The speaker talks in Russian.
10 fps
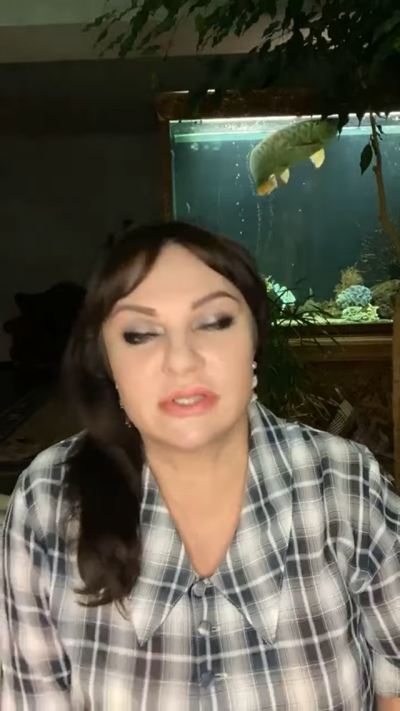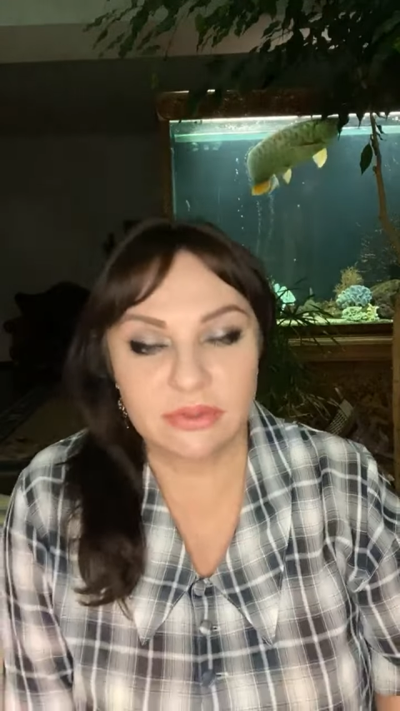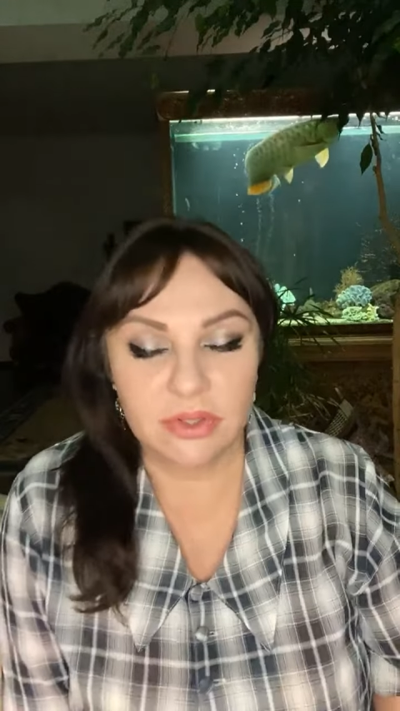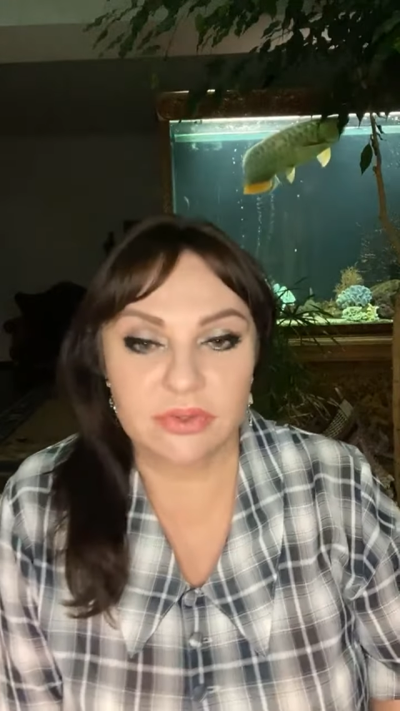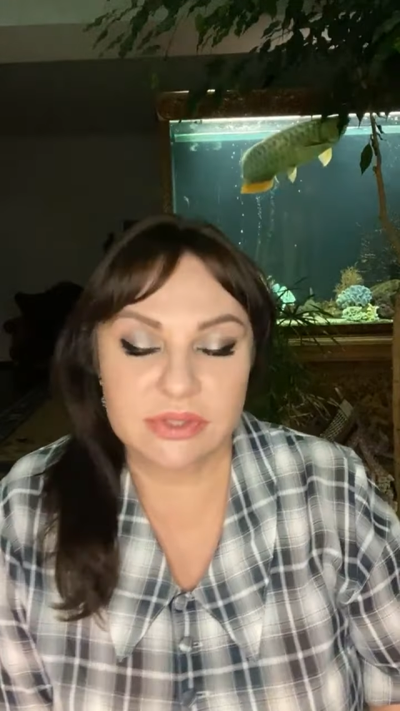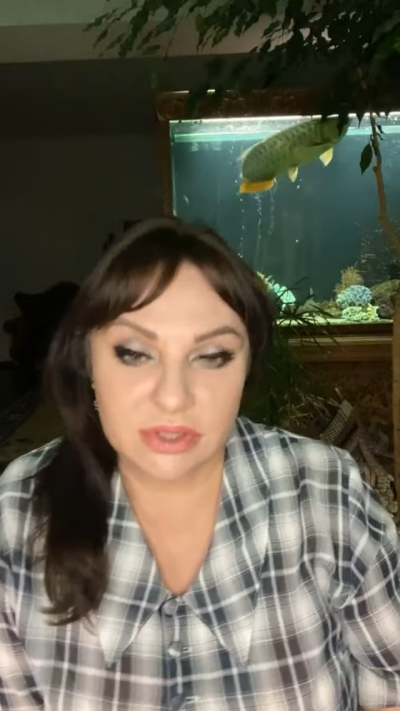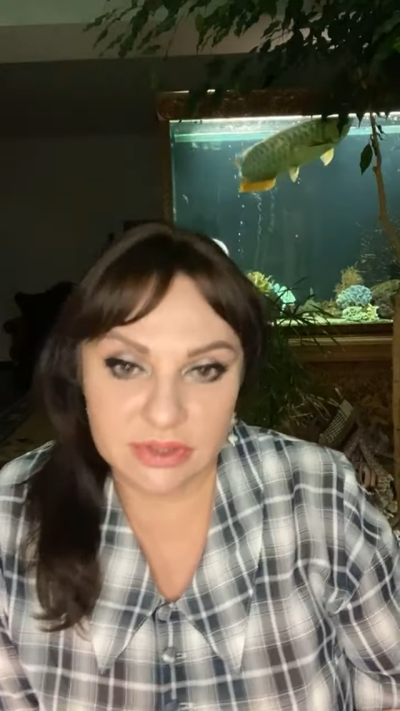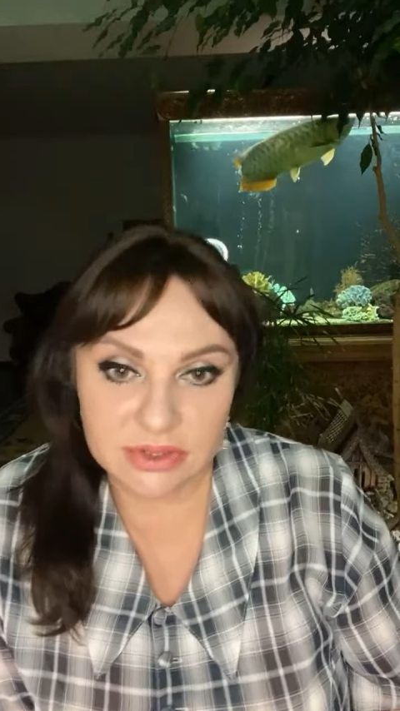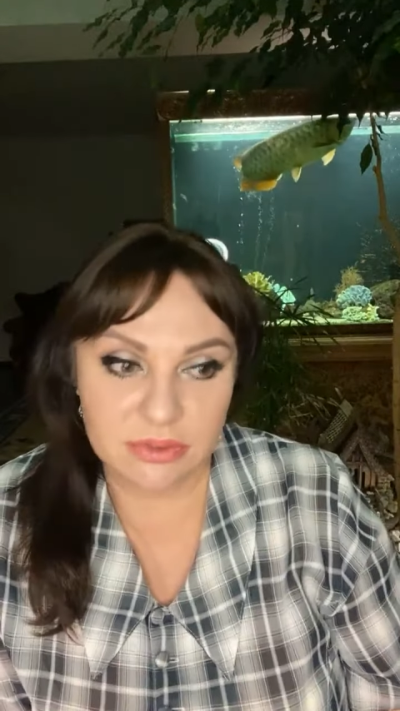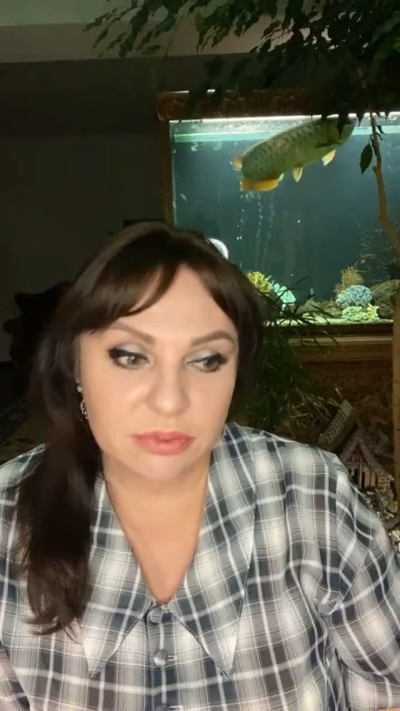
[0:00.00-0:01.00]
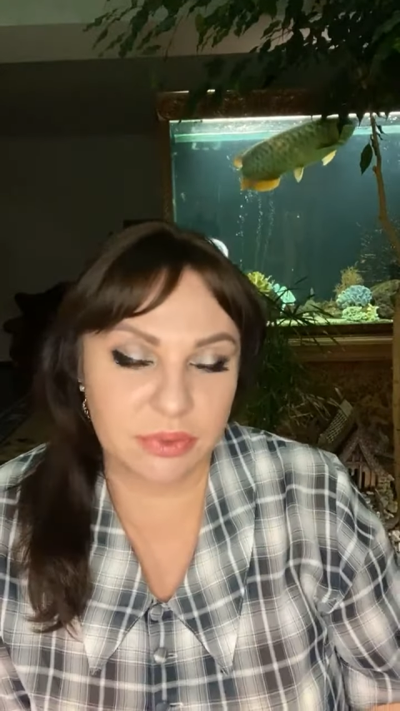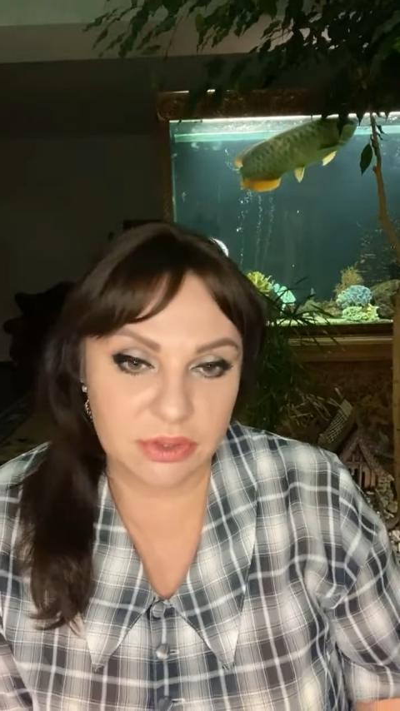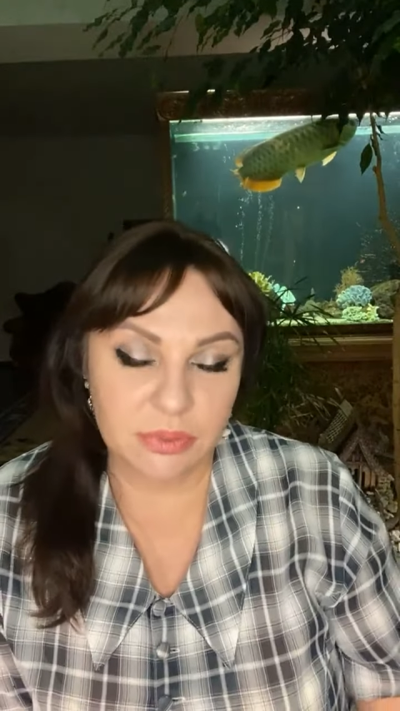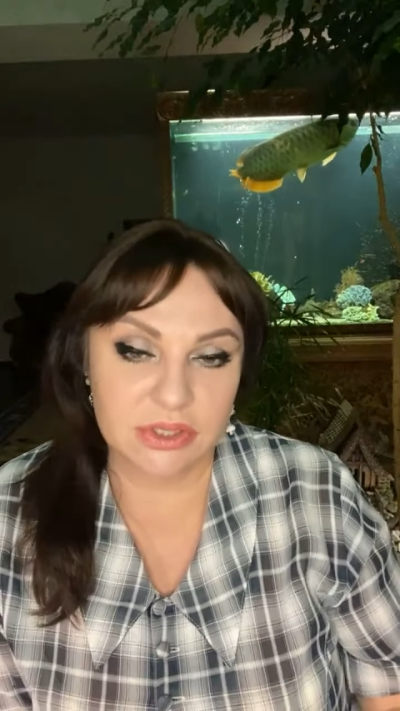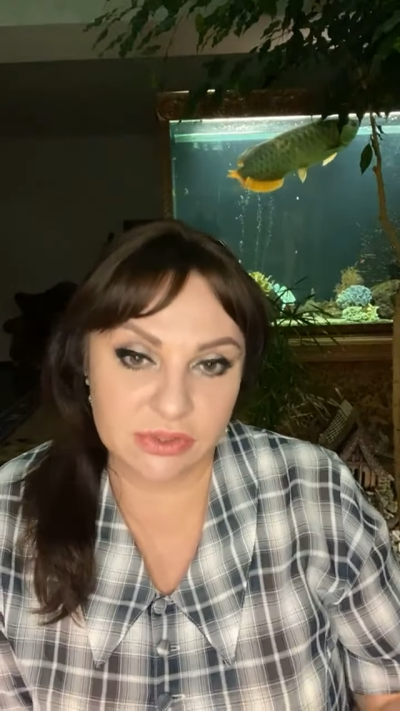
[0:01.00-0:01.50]
разговаривать с родителями,
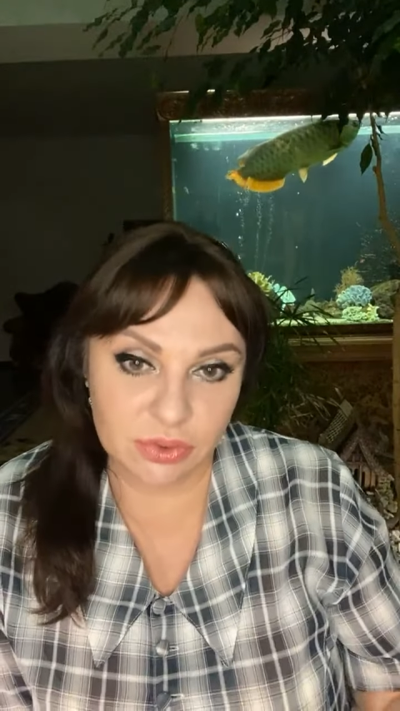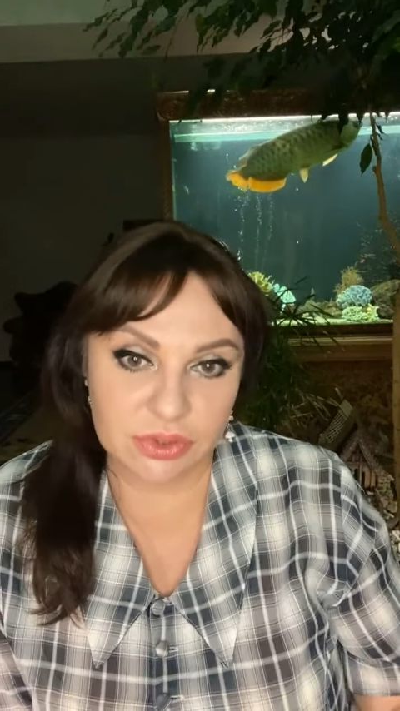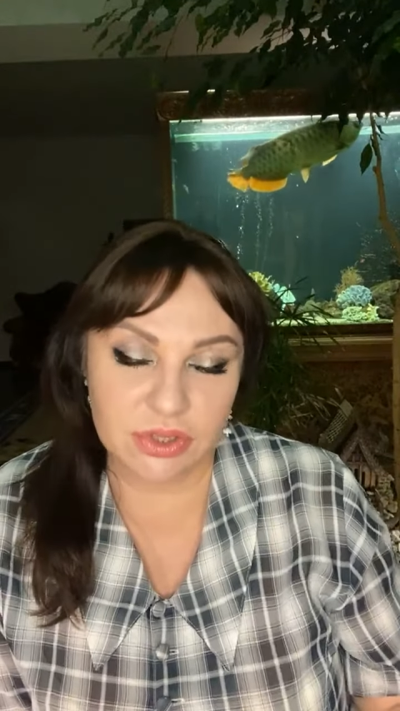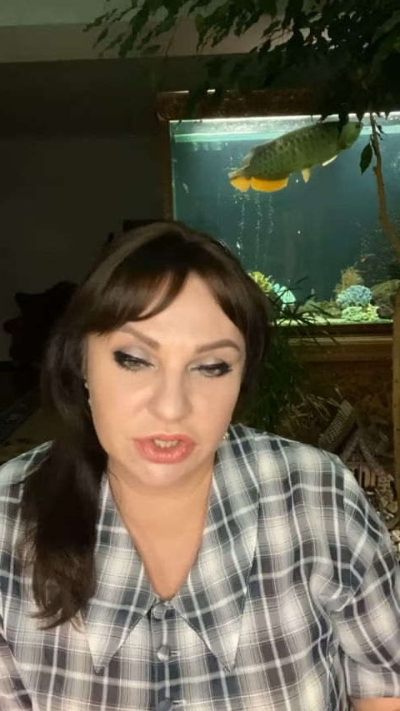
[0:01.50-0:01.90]
принимать осознанное